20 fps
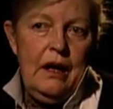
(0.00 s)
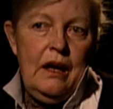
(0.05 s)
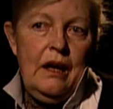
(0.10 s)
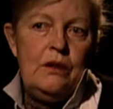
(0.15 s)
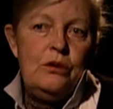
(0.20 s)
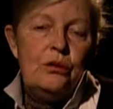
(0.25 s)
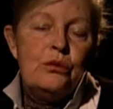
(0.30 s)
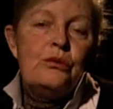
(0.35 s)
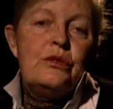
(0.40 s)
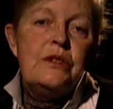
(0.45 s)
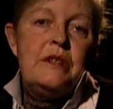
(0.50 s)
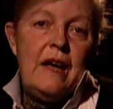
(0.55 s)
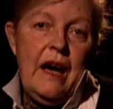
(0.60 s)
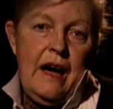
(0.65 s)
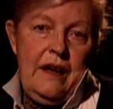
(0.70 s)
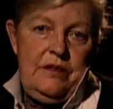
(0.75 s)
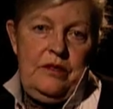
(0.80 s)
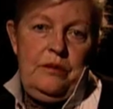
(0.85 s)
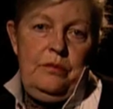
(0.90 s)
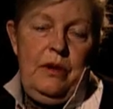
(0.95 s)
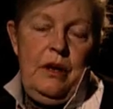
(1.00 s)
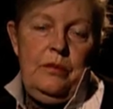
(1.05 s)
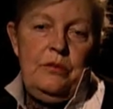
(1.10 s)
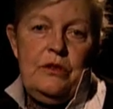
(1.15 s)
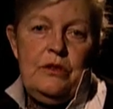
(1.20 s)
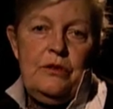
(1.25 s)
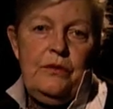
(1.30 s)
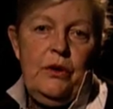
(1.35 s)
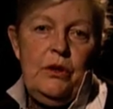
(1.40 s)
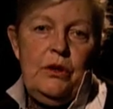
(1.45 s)
entuzjazmem,
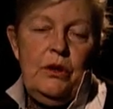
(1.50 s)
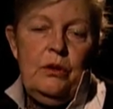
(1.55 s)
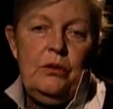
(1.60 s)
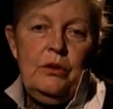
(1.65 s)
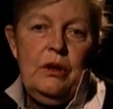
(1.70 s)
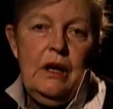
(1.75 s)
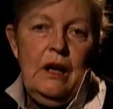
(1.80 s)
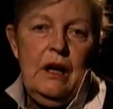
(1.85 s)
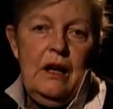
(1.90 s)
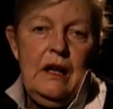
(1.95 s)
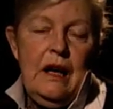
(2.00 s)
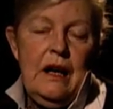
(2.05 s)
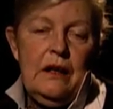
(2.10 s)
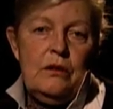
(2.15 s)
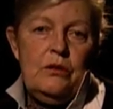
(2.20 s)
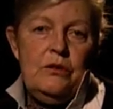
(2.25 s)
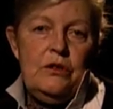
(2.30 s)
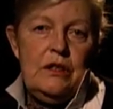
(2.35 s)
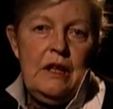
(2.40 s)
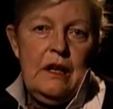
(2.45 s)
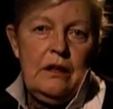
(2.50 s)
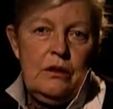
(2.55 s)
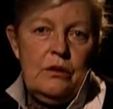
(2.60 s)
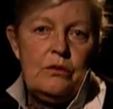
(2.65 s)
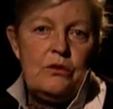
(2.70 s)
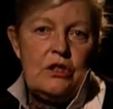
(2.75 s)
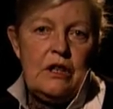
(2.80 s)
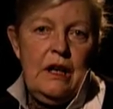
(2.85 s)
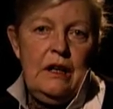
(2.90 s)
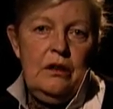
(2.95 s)
swoją jakąś
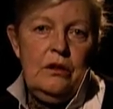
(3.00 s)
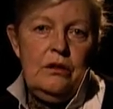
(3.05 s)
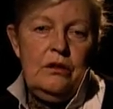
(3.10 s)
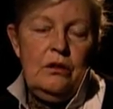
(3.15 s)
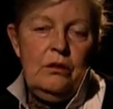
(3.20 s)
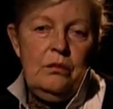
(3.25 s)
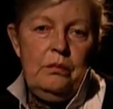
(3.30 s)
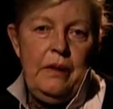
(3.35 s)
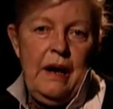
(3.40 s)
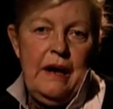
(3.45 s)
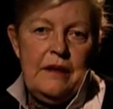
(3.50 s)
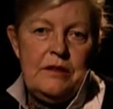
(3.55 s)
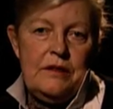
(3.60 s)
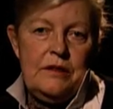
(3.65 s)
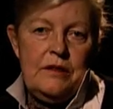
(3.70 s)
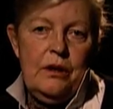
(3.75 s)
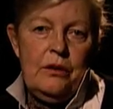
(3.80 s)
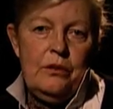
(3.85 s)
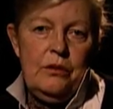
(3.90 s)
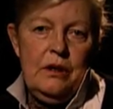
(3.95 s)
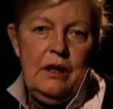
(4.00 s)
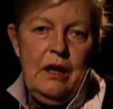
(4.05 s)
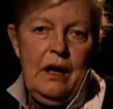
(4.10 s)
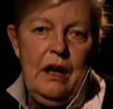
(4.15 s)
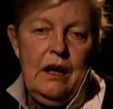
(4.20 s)
taką szaloną pasją.